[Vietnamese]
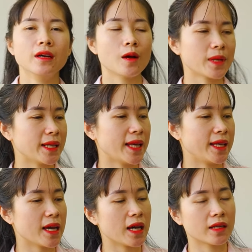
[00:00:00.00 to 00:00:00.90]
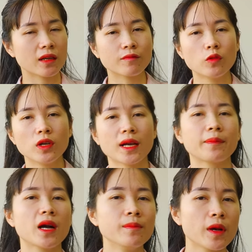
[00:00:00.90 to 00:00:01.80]
hôm nay thì à, rất vui được gặp
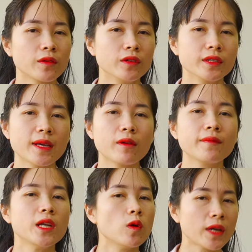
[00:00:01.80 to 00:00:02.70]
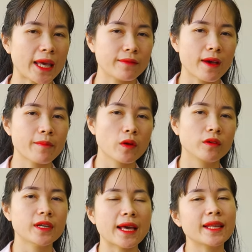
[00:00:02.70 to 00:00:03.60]
gỡ mọi người trong cái video này và mọi
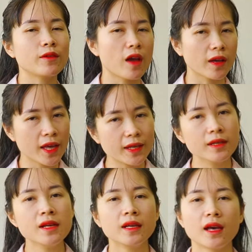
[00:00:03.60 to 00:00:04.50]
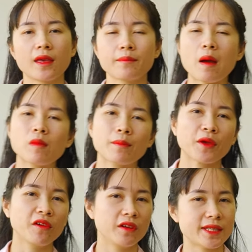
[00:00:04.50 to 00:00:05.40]
người đã theo dõi hết mình mong là mọi
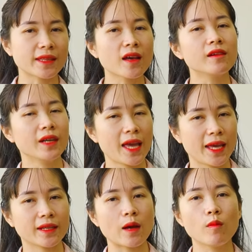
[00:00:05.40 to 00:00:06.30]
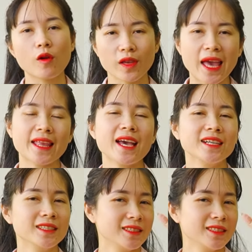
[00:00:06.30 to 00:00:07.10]
người sẽ tới cửa hàng để ủng hộ cho Hà nha